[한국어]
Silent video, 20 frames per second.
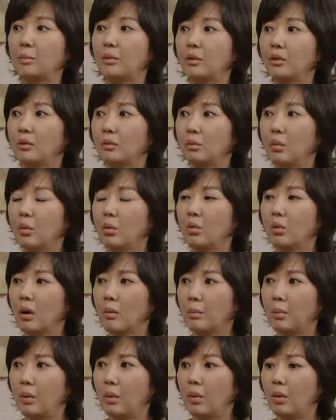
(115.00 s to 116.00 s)
갚기는 뭘
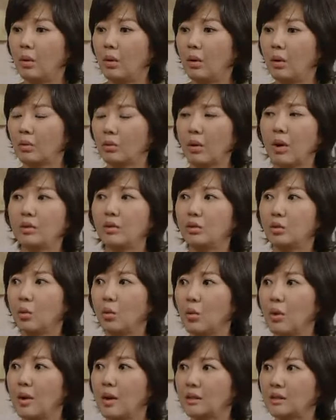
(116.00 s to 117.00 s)
갚어. 괜히
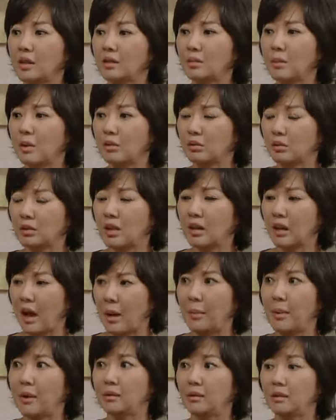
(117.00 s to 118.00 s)
또 오해나 사지 말고 그냥
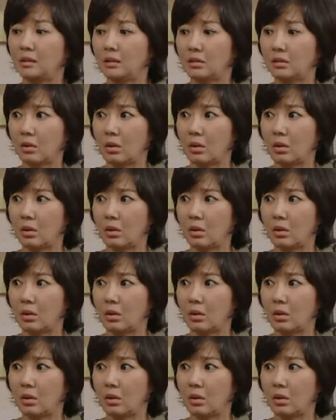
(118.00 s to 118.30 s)
가만히